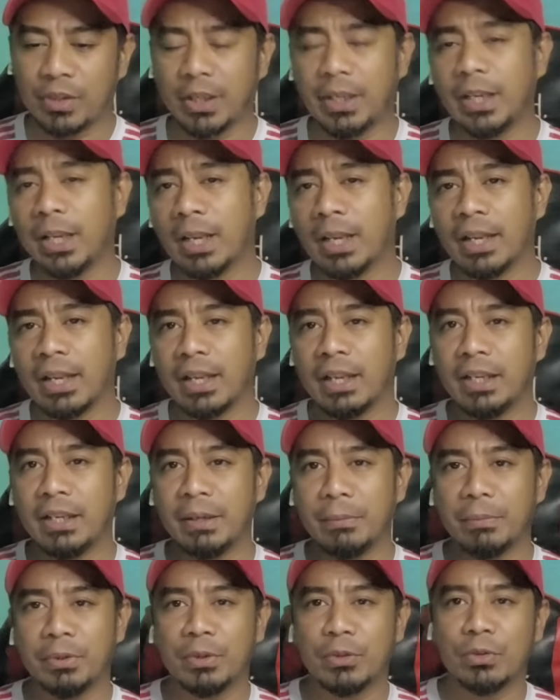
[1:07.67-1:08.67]
Jadi
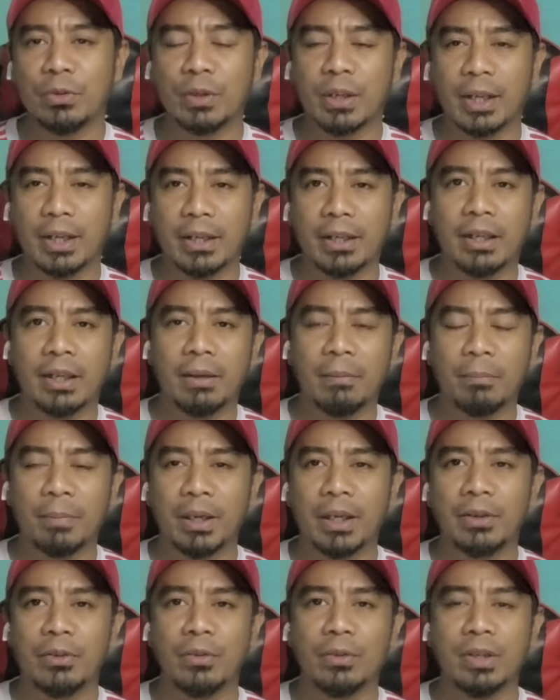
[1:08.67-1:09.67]
ini menunjukkan dalam
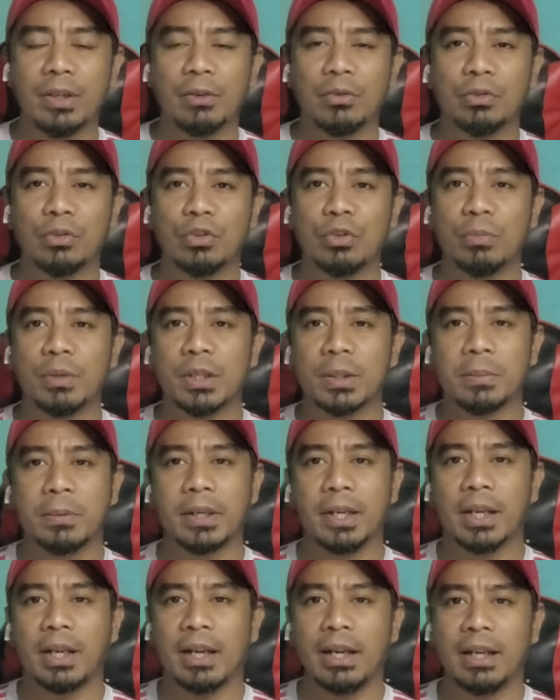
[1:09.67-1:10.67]
Piala Dunia U17
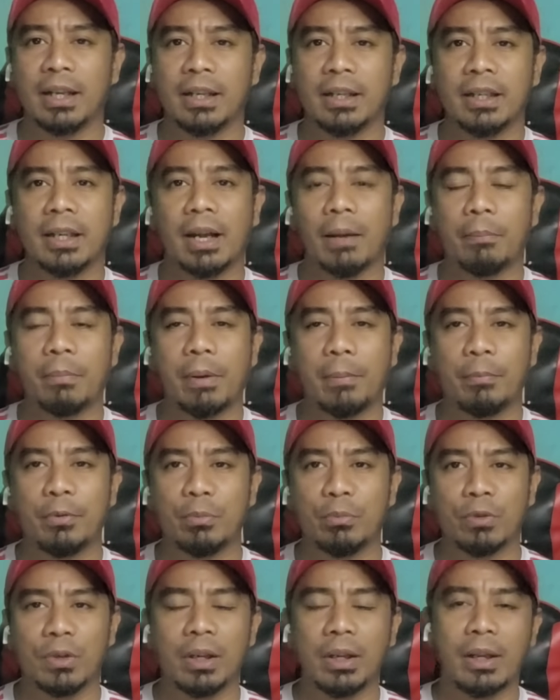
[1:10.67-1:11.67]
pada kali ini
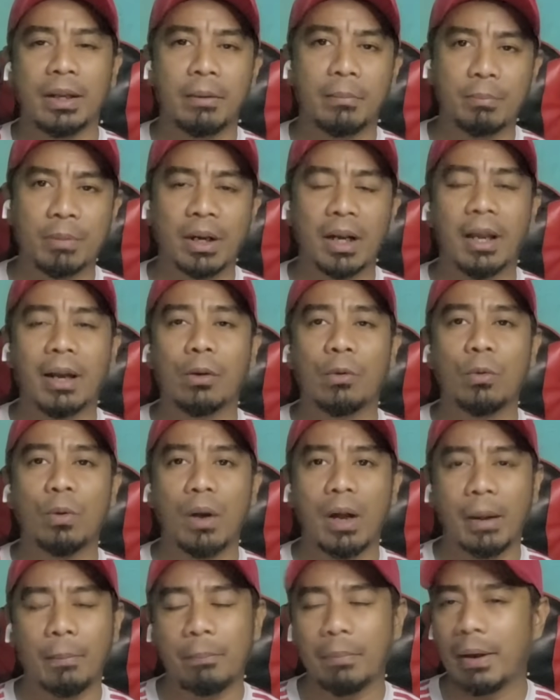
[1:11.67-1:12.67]
apapun boleh berlaku,
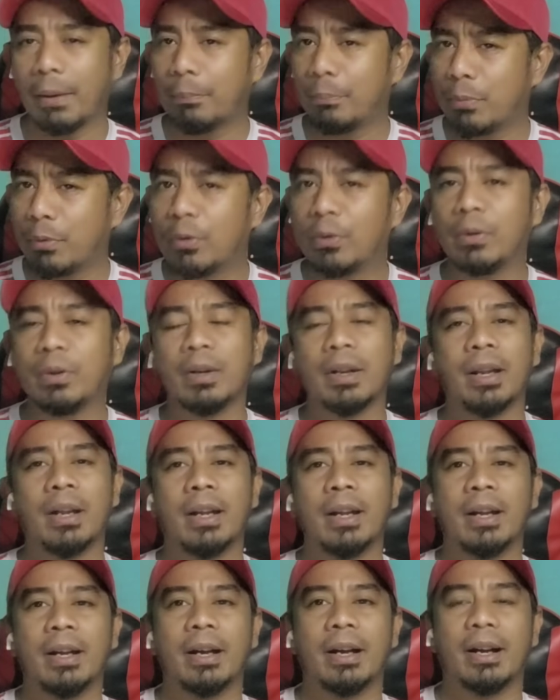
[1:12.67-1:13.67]
apapun
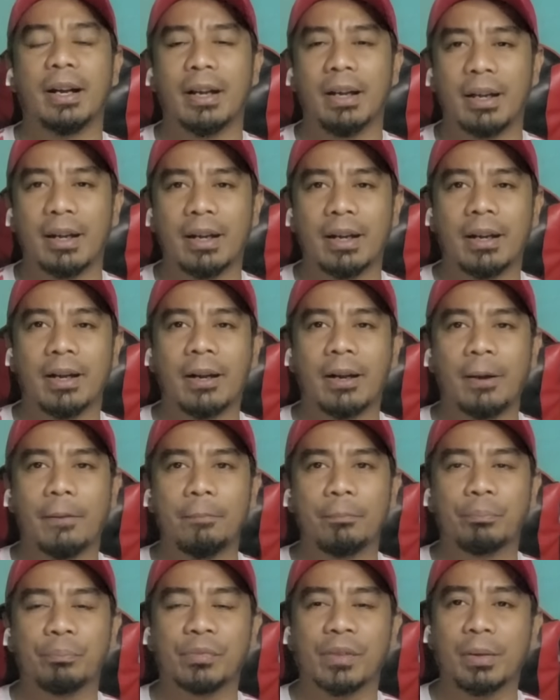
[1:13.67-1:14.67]
uh,
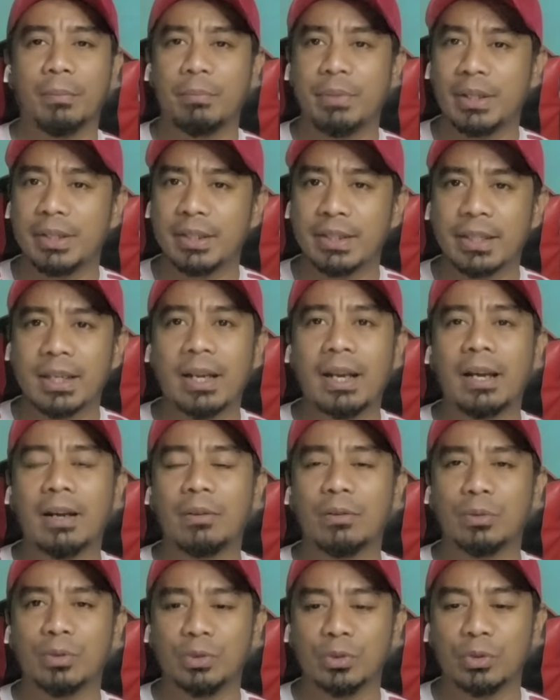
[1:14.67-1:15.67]

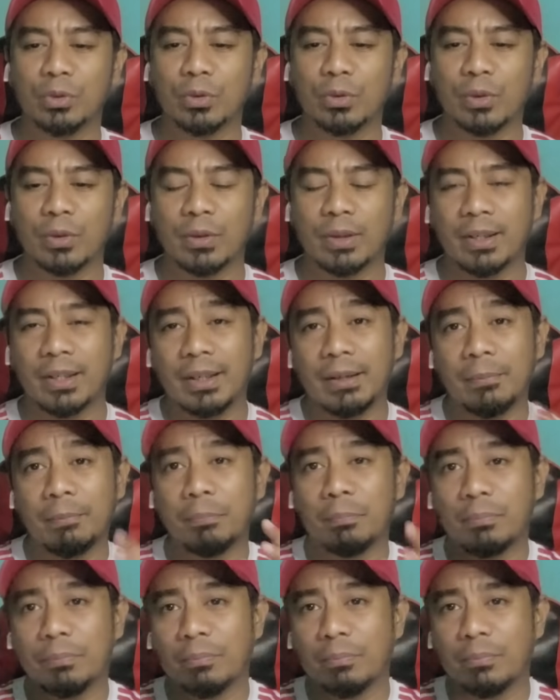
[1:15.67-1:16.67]
bisa untuk uh,
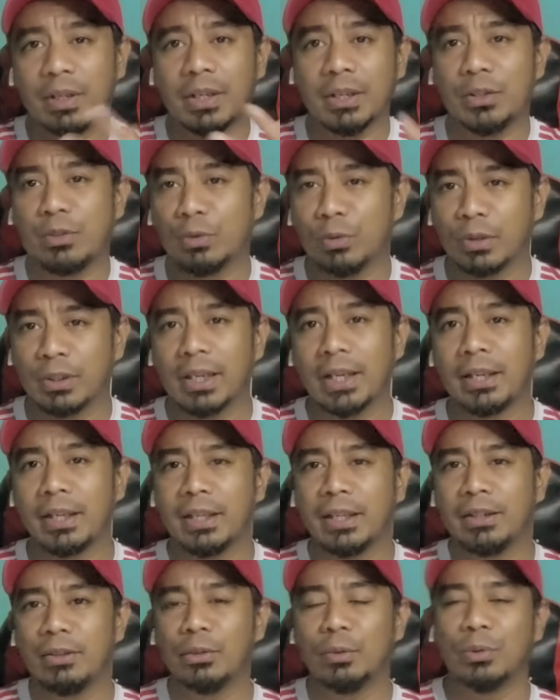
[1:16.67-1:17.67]
kejutan
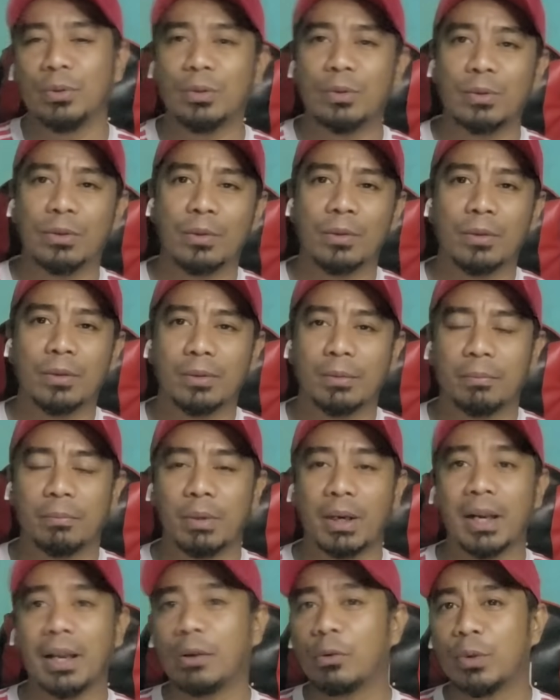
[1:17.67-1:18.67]
itu
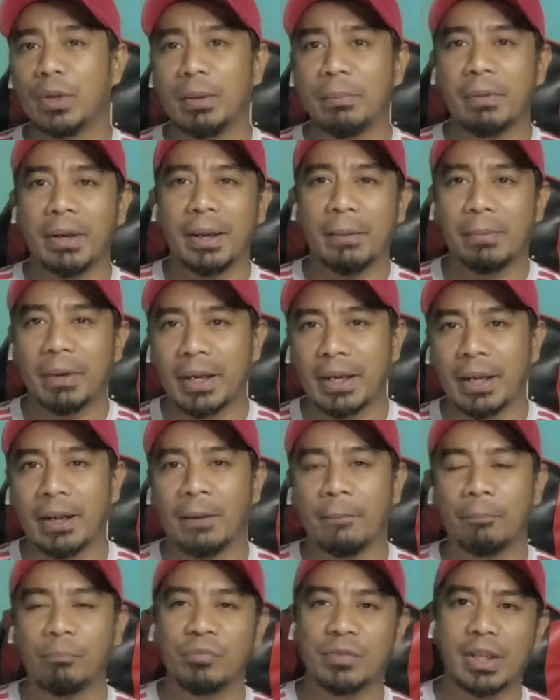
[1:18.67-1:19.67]
berlaku di
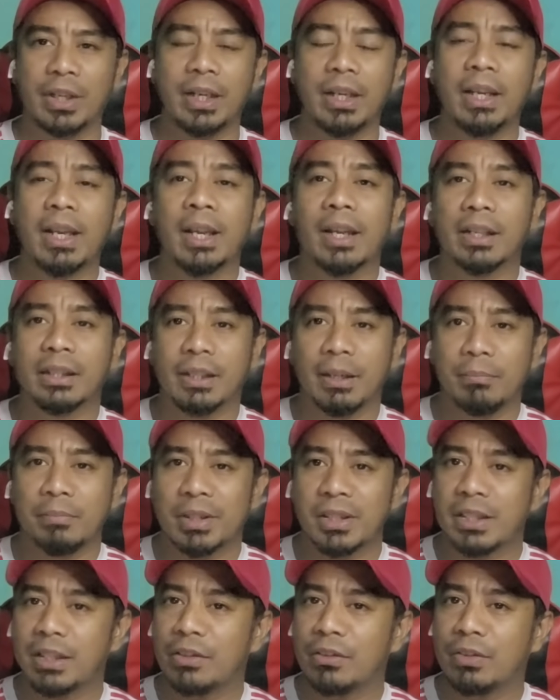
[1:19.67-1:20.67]
mana-mana. Jadi
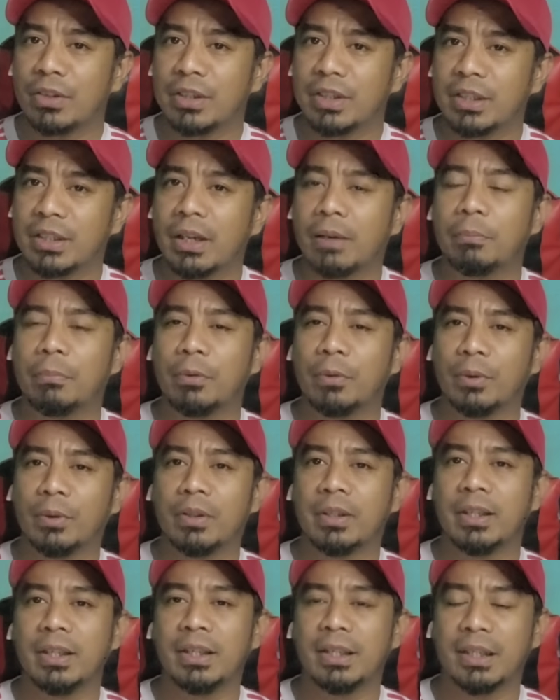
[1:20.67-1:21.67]
timnas Indonesia pun
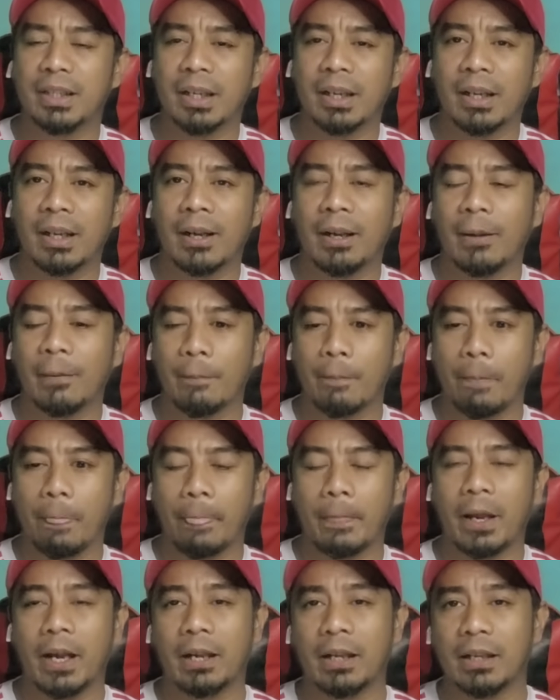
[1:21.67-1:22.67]
tidak
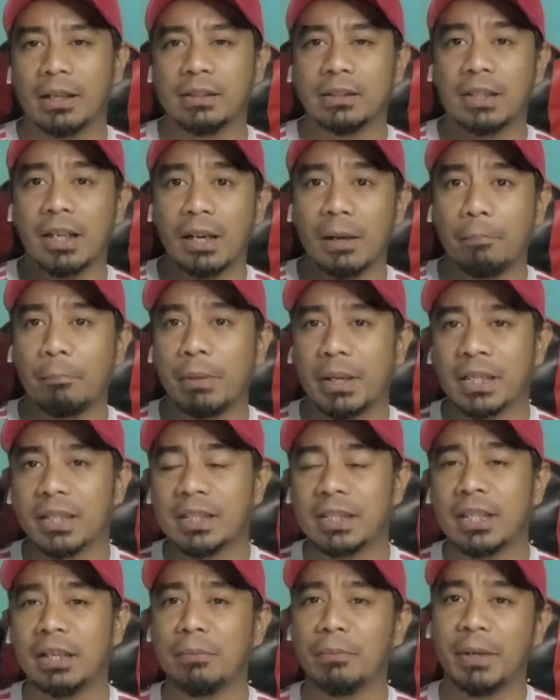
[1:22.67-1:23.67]
uh,
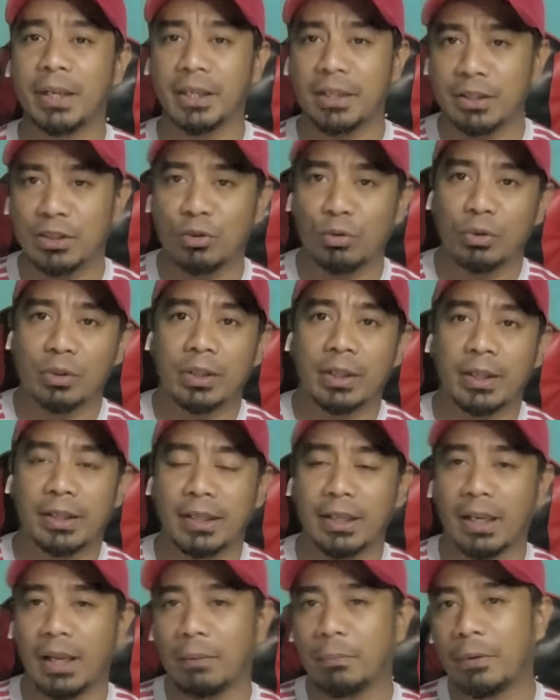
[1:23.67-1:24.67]
terlepas daripada kejutan
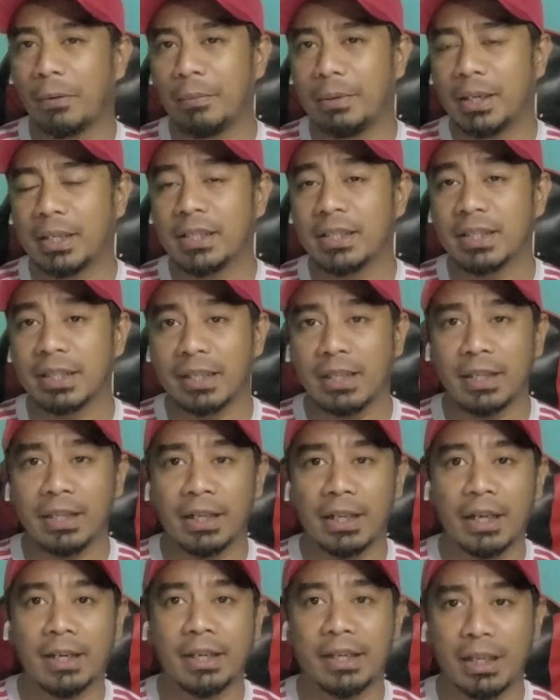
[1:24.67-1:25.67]
ini apabila seri
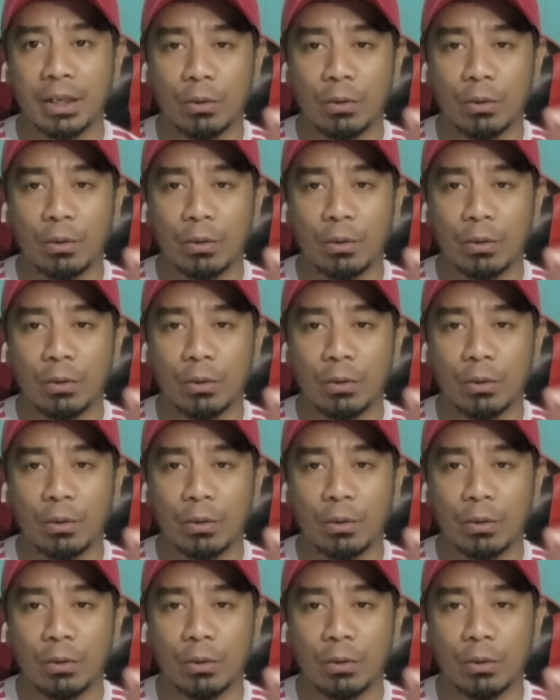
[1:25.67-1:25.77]
dengan